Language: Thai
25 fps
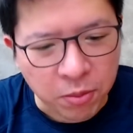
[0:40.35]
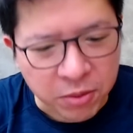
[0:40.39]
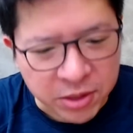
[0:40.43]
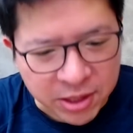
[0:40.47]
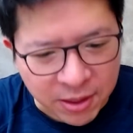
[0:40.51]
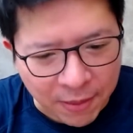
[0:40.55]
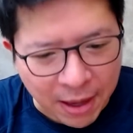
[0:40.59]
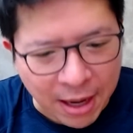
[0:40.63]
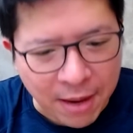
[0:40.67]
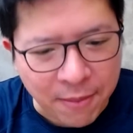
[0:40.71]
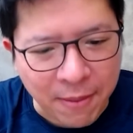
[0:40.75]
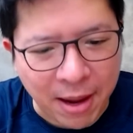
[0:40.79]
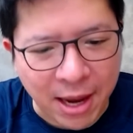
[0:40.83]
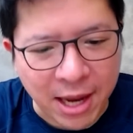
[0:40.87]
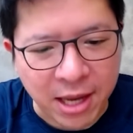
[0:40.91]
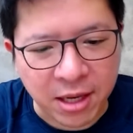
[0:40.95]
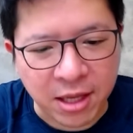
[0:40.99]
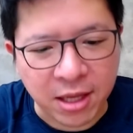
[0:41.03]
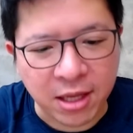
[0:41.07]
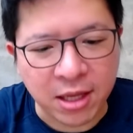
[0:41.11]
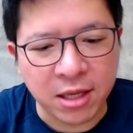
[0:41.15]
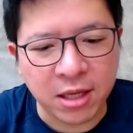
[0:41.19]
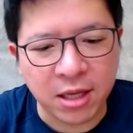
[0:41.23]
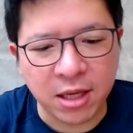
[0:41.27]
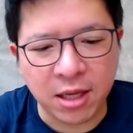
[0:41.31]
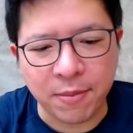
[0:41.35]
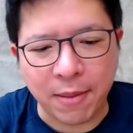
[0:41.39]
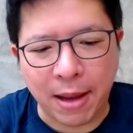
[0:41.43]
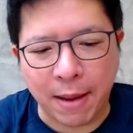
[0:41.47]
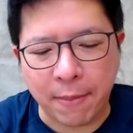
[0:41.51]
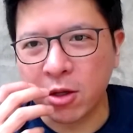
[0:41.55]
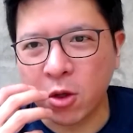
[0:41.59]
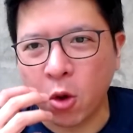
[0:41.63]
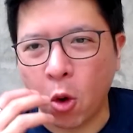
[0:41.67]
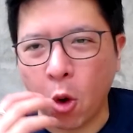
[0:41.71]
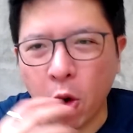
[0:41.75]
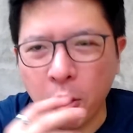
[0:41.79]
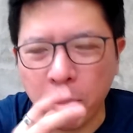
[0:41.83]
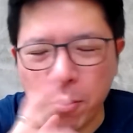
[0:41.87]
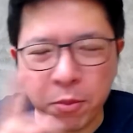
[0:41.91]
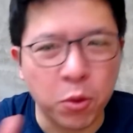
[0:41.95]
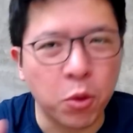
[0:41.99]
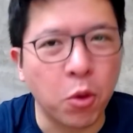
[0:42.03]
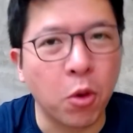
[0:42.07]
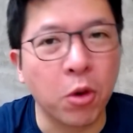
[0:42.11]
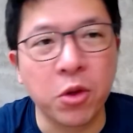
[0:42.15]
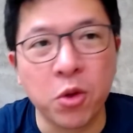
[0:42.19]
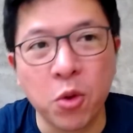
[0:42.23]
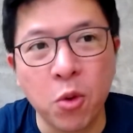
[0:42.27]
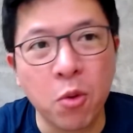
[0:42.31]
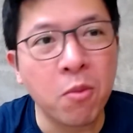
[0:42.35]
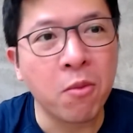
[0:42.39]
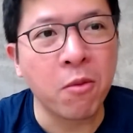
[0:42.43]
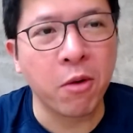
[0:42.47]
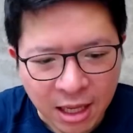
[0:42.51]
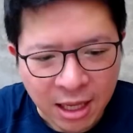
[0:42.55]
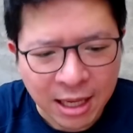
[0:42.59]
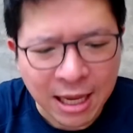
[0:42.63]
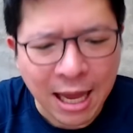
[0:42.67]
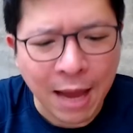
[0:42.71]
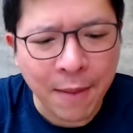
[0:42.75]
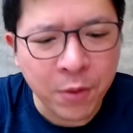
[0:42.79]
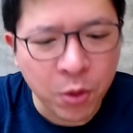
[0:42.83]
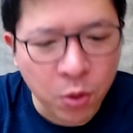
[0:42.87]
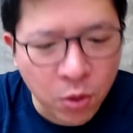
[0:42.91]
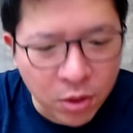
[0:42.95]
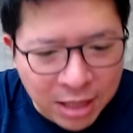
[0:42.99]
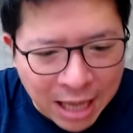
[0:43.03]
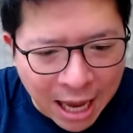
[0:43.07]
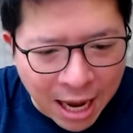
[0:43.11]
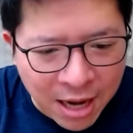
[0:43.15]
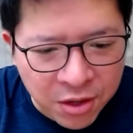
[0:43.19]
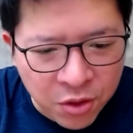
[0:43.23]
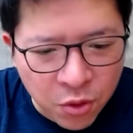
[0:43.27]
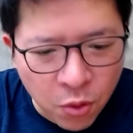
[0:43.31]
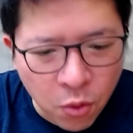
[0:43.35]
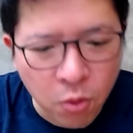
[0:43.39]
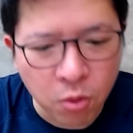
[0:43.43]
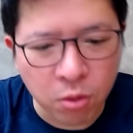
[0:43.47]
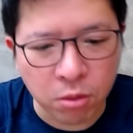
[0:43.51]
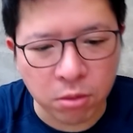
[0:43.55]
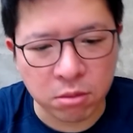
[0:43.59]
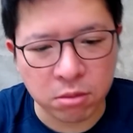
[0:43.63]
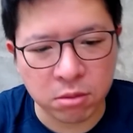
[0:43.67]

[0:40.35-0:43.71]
สมัยใหม่นี้ที่แบบคนทุกคนยุ่งหมด การเป็นคนงานยุ่ง